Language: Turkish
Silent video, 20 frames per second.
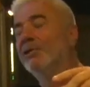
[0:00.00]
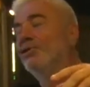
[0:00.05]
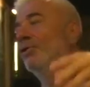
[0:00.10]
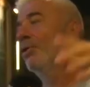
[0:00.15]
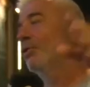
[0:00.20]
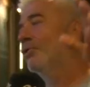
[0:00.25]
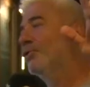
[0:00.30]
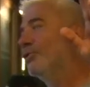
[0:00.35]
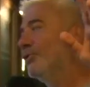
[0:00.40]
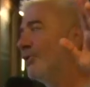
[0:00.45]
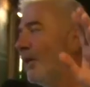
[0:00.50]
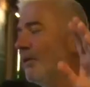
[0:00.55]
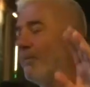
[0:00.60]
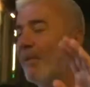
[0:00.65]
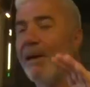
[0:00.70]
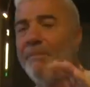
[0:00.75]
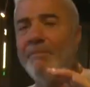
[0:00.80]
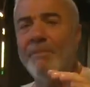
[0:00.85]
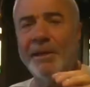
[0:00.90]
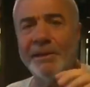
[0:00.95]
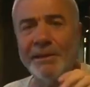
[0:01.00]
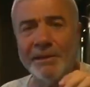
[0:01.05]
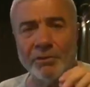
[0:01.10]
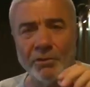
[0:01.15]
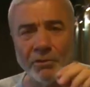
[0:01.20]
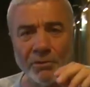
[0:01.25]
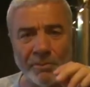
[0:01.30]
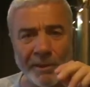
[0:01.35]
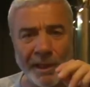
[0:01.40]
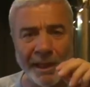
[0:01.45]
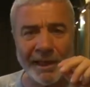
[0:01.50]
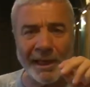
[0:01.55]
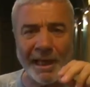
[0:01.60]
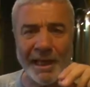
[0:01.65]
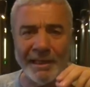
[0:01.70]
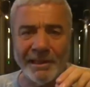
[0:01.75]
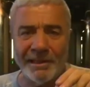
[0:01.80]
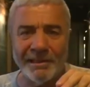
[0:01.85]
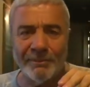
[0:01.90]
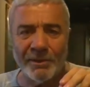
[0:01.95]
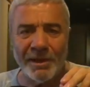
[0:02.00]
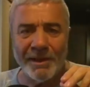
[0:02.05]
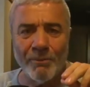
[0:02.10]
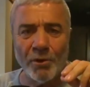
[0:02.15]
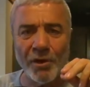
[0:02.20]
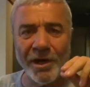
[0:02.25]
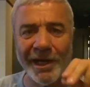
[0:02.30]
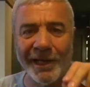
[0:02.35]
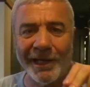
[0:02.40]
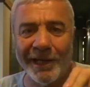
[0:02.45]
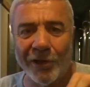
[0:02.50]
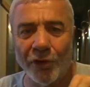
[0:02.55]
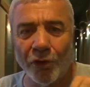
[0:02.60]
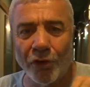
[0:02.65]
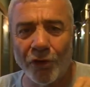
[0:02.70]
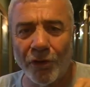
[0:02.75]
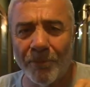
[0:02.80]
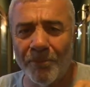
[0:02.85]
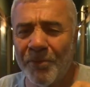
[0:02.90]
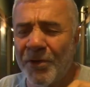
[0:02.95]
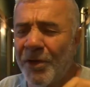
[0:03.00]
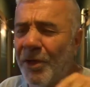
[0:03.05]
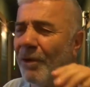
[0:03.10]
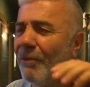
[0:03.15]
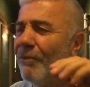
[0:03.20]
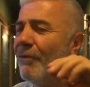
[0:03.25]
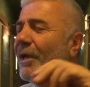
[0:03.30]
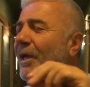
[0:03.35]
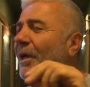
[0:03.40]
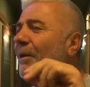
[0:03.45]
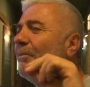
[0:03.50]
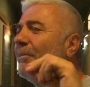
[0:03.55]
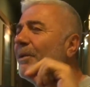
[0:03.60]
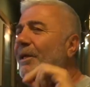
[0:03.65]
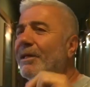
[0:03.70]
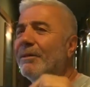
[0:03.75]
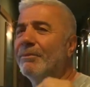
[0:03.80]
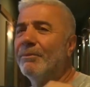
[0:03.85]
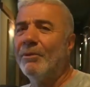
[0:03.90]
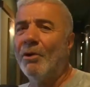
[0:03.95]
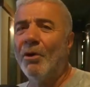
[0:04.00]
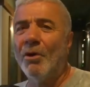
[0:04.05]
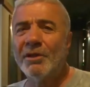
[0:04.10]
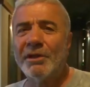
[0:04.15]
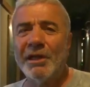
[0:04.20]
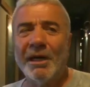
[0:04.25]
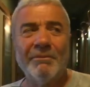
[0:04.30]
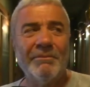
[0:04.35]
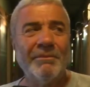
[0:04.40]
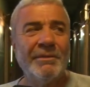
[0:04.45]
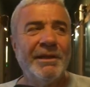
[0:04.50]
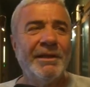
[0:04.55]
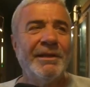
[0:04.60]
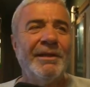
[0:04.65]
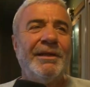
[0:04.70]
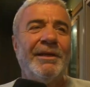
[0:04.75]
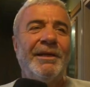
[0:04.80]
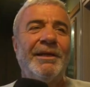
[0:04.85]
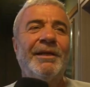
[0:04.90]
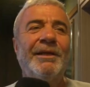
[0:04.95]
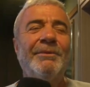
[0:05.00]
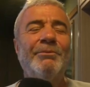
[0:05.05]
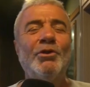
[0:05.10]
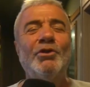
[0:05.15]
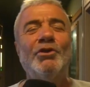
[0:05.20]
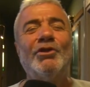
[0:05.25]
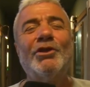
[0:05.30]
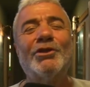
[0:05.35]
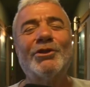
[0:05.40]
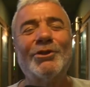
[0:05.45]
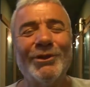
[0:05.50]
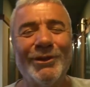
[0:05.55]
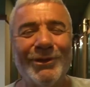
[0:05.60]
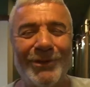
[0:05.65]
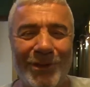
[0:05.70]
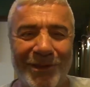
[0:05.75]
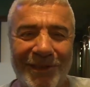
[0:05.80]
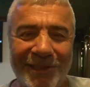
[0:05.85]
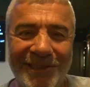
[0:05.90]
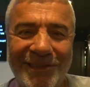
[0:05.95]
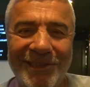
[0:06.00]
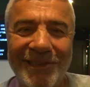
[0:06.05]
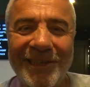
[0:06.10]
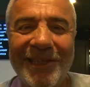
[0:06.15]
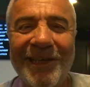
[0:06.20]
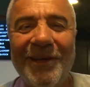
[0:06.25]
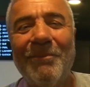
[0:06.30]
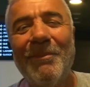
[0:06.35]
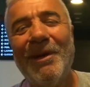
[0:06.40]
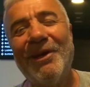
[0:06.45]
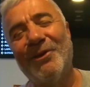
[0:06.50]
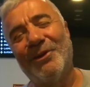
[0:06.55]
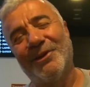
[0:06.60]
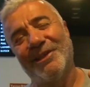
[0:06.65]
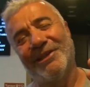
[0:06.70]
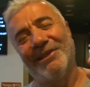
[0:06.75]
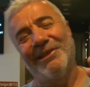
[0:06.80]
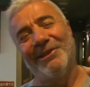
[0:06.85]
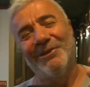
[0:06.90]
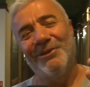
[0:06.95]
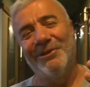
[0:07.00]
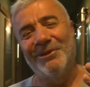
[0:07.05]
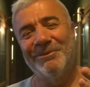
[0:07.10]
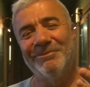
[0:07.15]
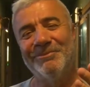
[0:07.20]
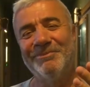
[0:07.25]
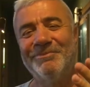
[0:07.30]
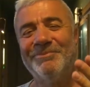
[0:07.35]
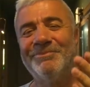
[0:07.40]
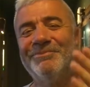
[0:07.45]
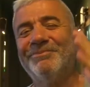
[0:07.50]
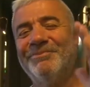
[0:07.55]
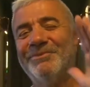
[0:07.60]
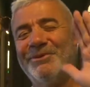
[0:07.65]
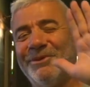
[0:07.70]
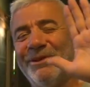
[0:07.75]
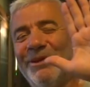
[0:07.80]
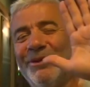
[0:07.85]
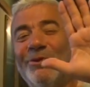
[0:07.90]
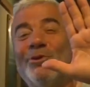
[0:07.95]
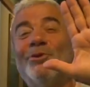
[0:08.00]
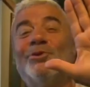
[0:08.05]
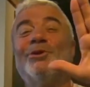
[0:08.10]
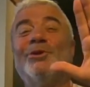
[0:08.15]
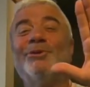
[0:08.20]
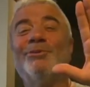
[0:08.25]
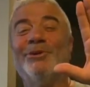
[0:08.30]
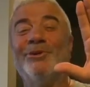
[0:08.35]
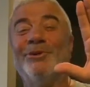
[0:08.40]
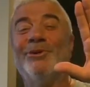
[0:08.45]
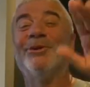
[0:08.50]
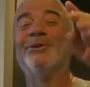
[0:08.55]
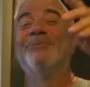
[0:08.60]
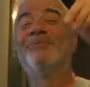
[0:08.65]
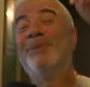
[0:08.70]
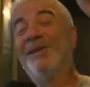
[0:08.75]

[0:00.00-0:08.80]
Çok güzel. Ben balık tutmaya geldiğimde buraya geliyorum ve benim odam e, Münir Özkul'un odası. Ben orada kalıyorum. Huzur buluyorum.